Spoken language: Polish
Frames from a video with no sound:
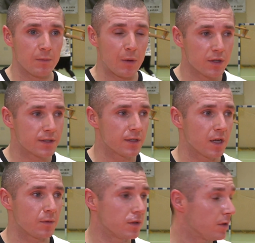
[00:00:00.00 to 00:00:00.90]
y Maurycy
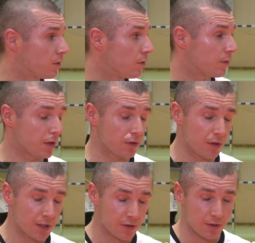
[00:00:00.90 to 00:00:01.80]
Karp y, do,
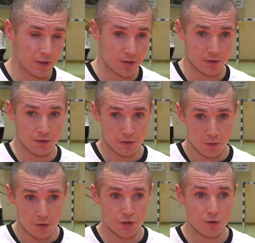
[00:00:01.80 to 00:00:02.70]
do nas też y,
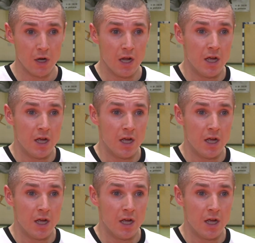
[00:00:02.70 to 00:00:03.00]
dołączył.